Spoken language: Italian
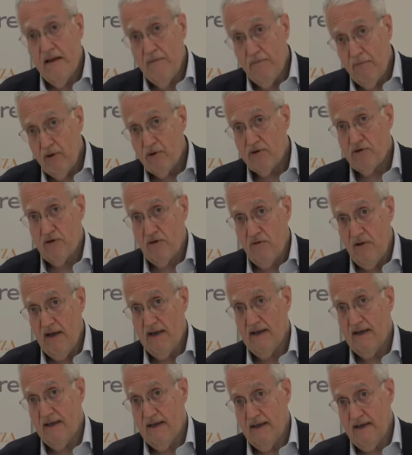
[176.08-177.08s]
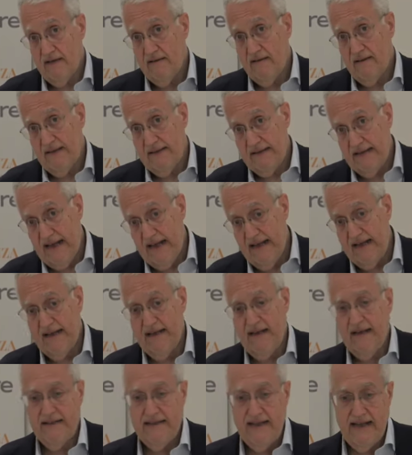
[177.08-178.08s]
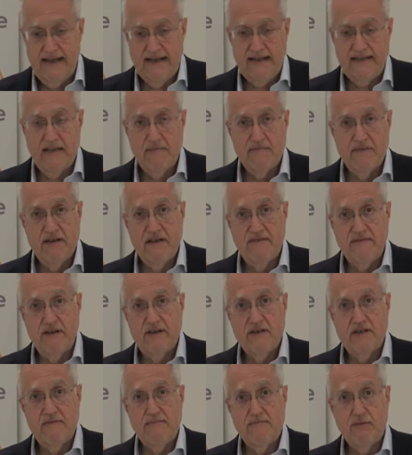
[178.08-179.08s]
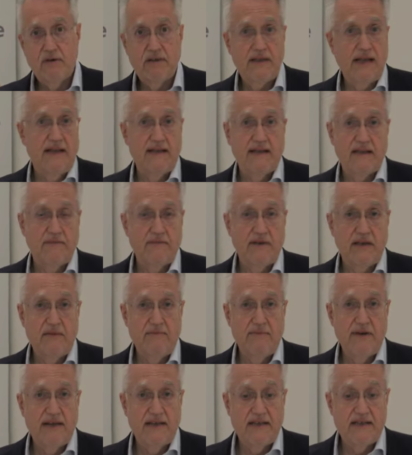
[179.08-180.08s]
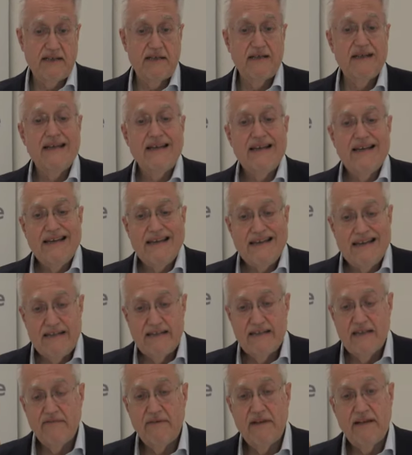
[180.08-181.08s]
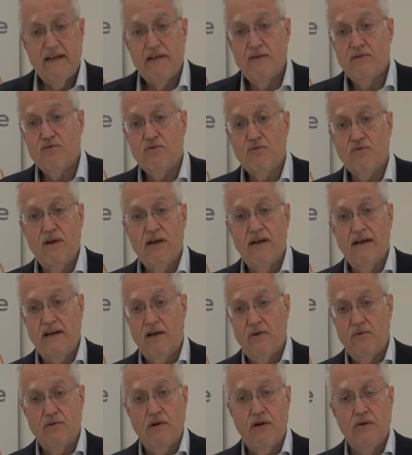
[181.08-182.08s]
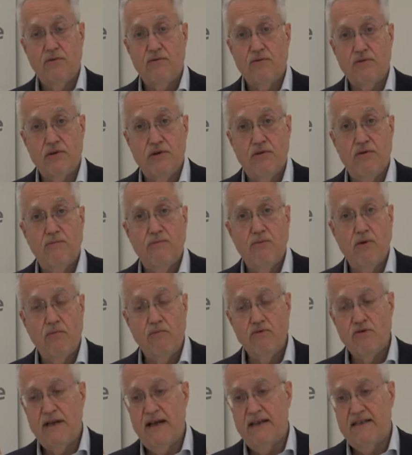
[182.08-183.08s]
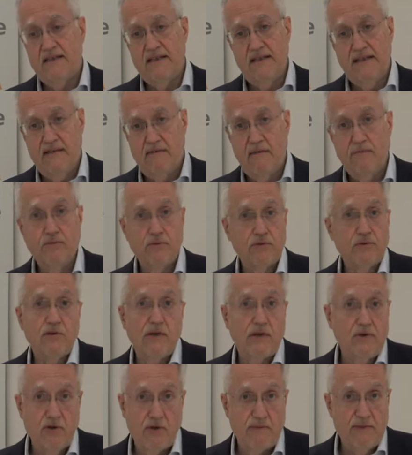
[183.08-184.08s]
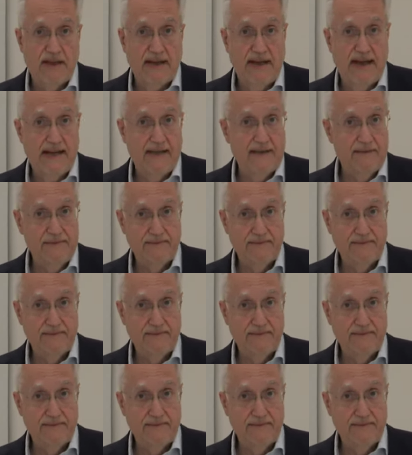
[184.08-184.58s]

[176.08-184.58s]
possono anche andare a dare dei benefici importanti per il Paese intervenendo su quella che con una locuzione un po' abusata si chiama appunto l'economia reale.